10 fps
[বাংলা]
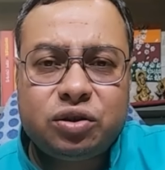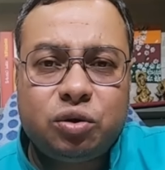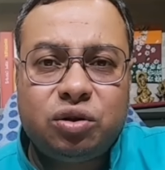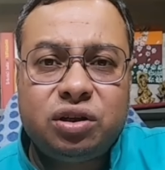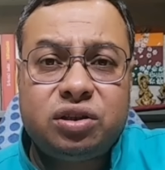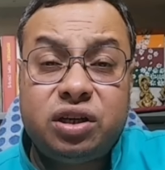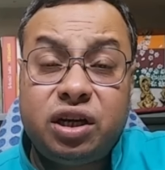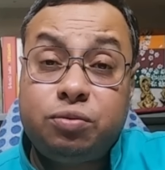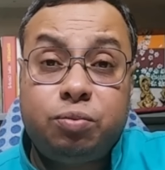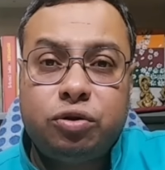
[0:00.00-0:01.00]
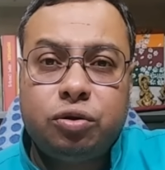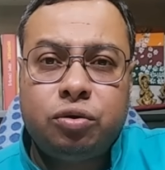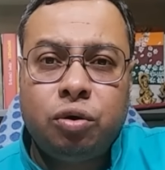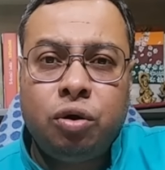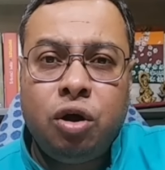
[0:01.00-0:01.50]
ফাঁস করতে শেষ
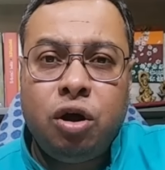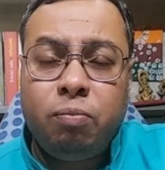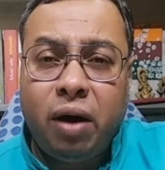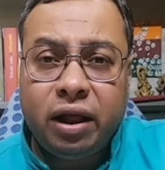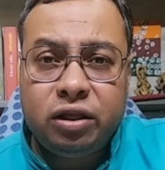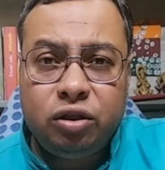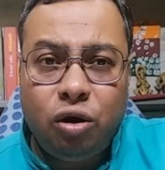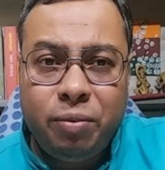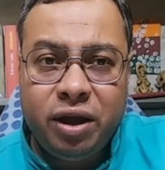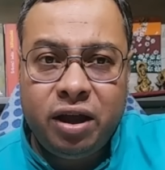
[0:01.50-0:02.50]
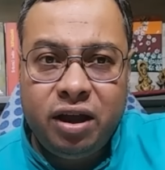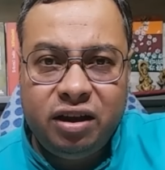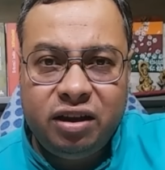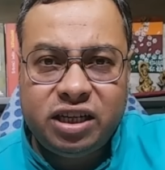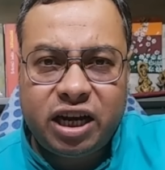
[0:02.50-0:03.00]
পর্যন্ত বাধ্য হবে
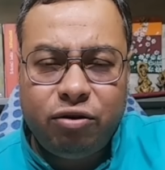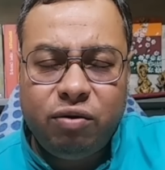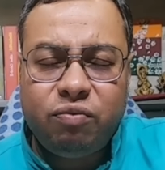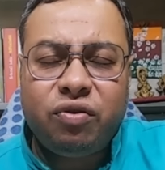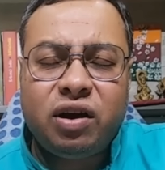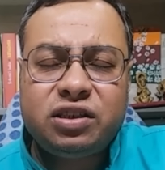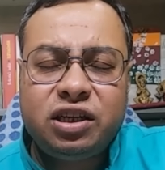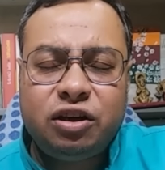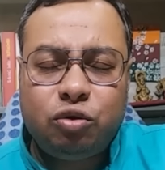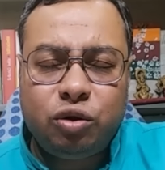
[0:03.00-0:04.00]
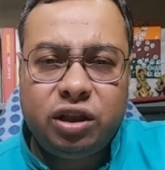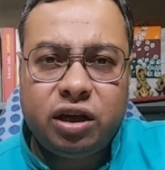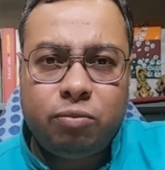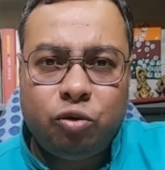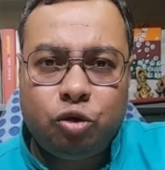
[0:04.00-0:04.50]
নিজেকে ওই ফাঁসির দড়ি
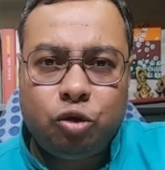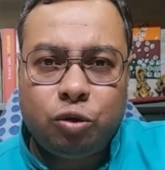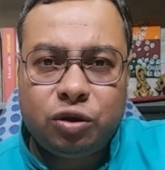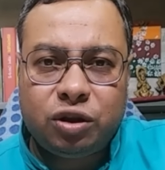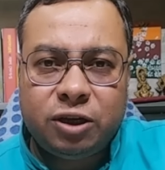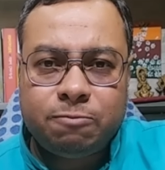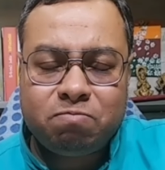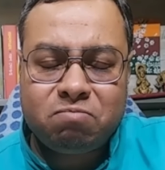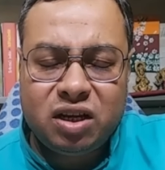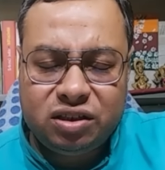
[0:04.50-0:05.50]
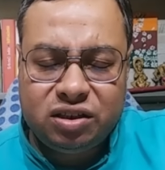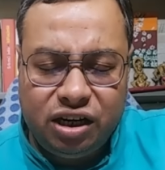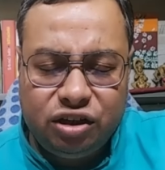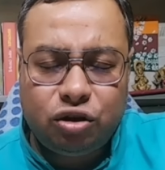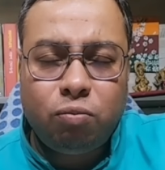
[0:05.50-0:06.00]
থেকে মুক্ত করতে
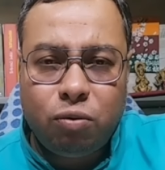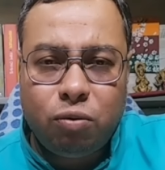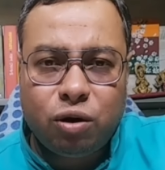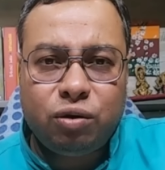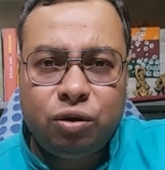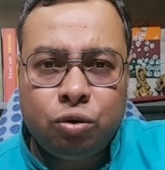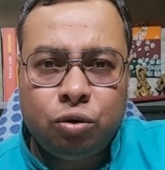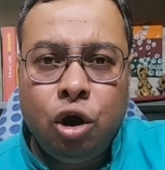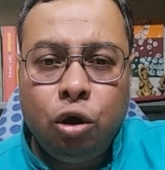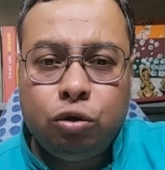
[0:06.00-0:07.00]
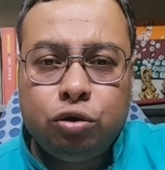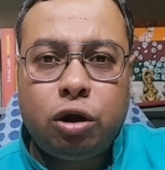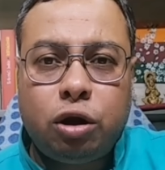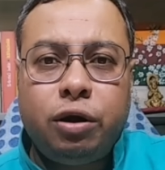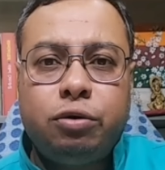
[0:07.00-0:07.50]
সেই সম্ভাবনাও কিন্তু
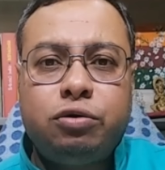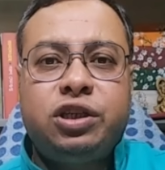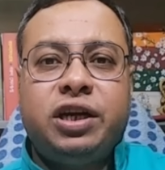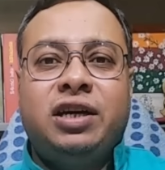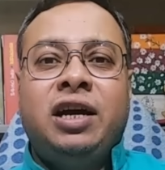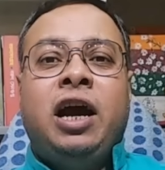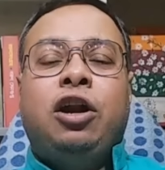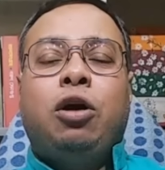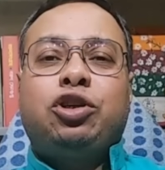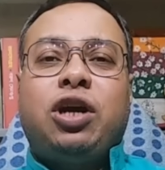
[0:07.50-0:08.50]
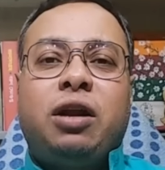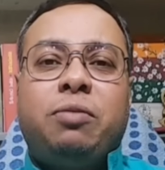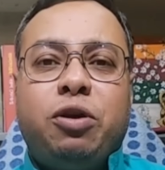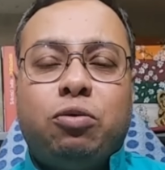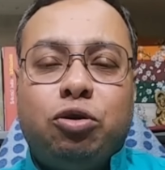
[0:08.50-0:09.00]
উজ্জ্বল হয়ে উঠছে
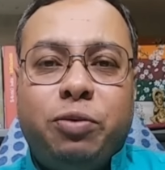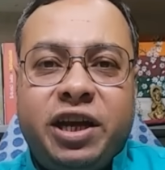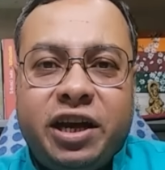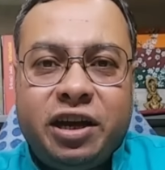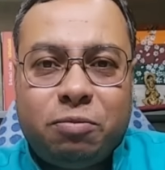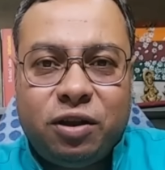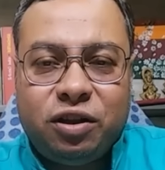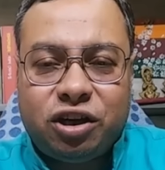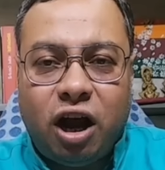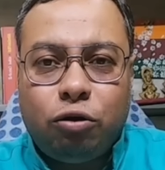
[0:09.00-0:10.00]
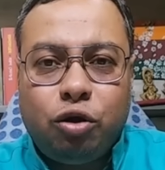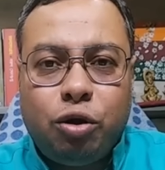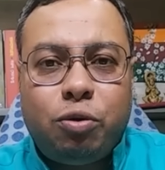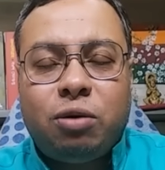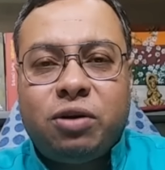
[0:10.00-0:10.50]
নমস্কার প্রিয় বন্ধু মিডিয়ায় আপনাদের স্বাগত
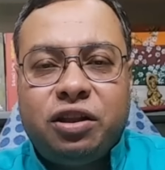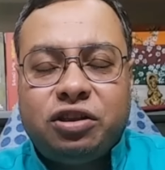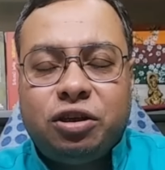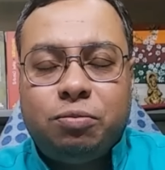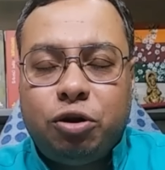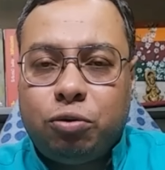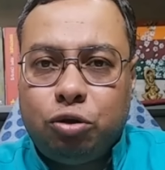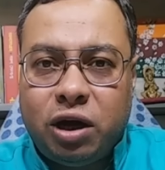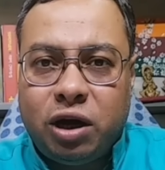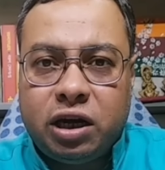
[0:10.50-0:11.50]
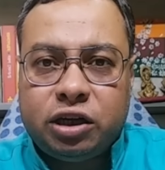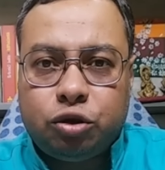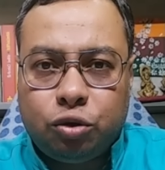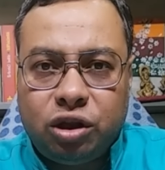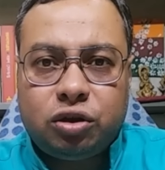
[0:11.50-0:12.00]
এবং আপনারা দেখছেন প্রিয় বন্ধু বাংলা
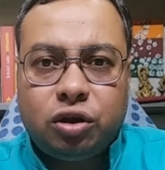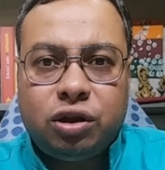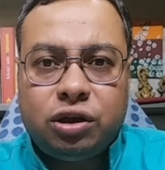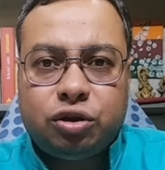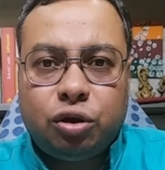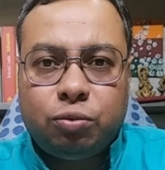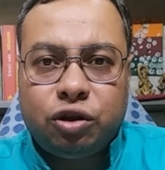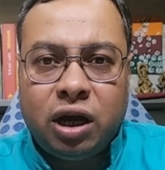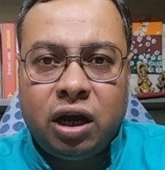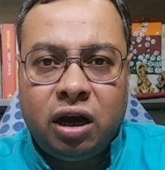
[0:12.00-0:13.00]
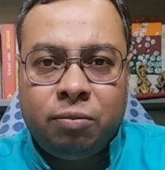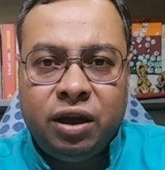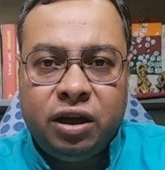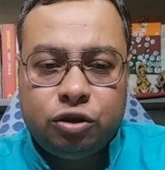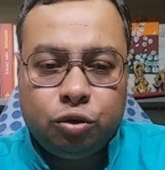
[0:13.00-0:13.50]
সত্যের সন্ধানে সর্বদা
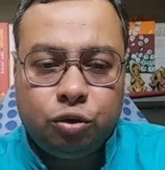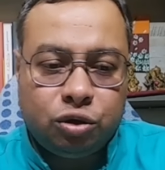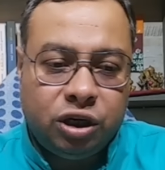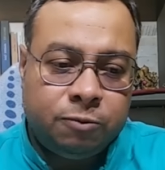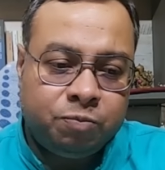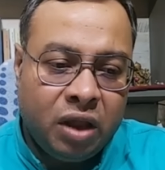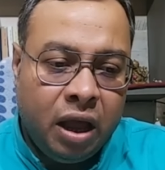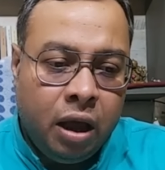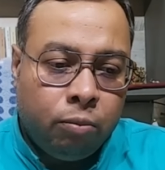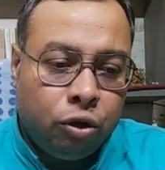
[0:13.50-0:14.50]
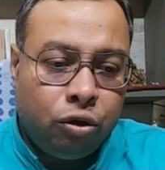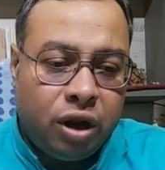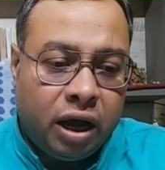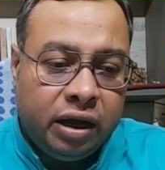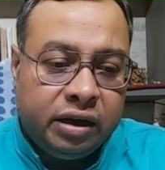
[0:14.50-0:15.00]
আমি শুদ্ধশীল
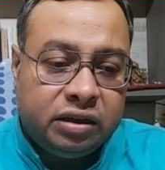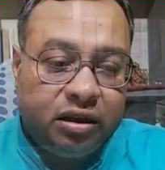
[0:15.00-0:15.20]
বন্ধুরা